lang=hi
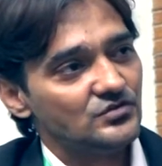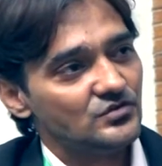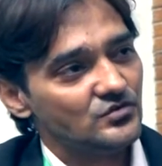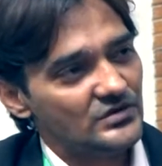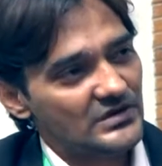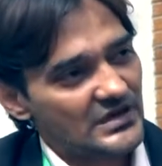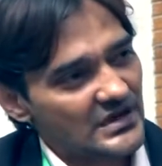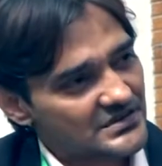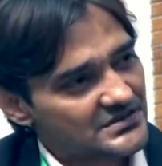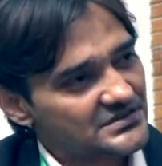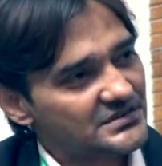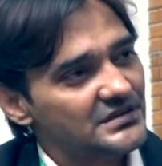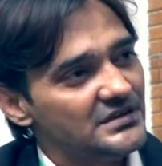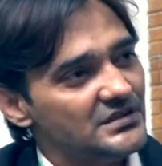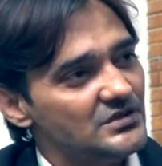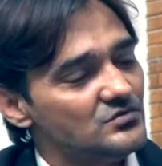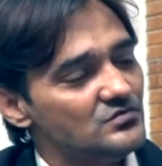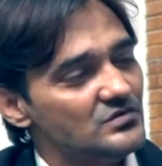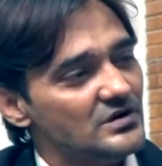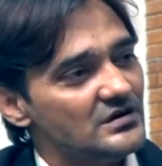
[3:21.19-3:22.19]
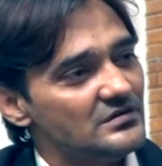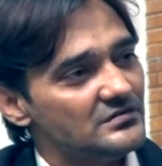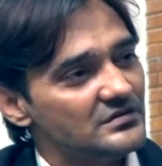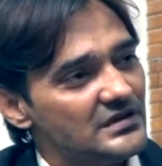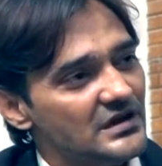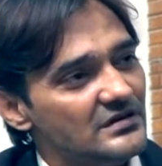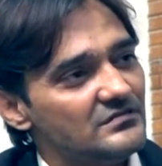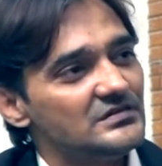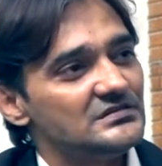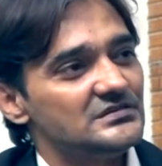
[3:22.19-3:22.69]
कोई एक्शन नहीं हुआ
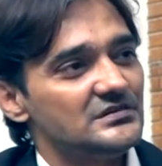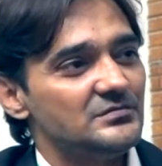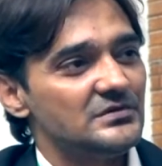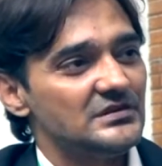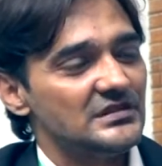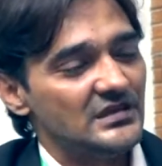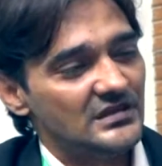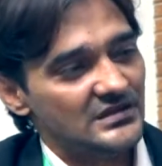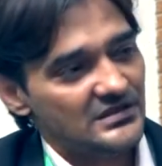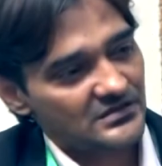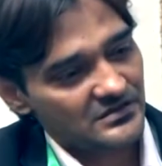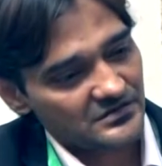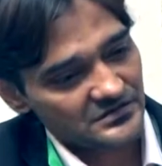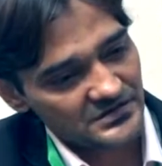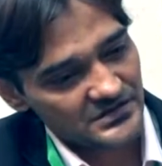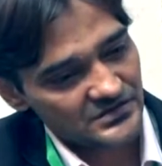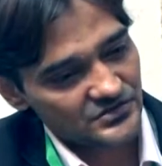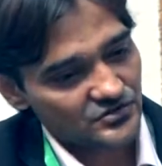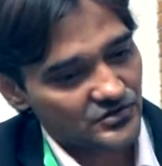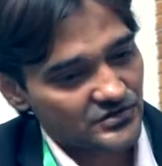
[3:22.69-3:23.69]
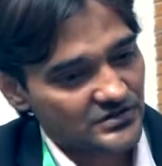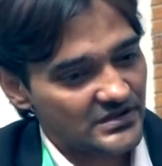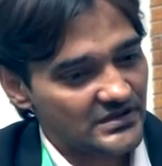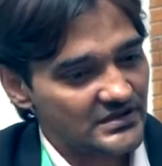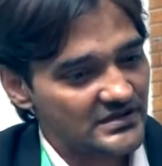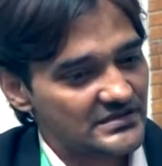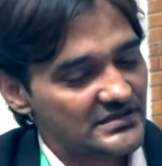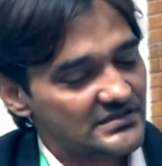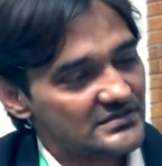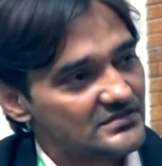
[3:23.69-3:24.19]
क्या वजह बनी है ये
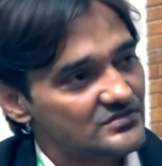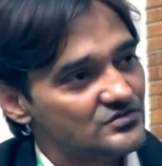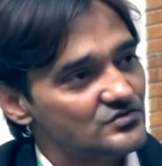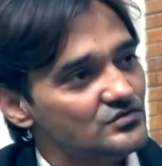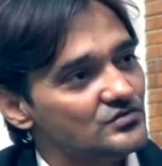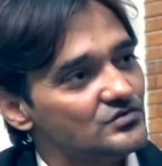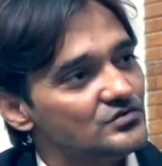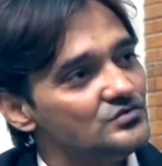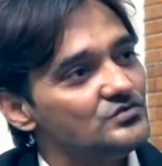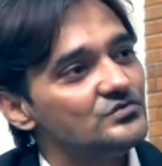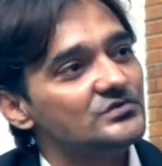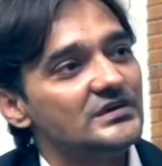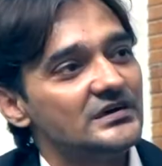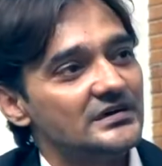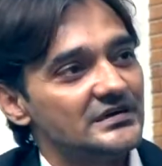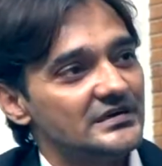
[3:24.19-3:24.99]
किया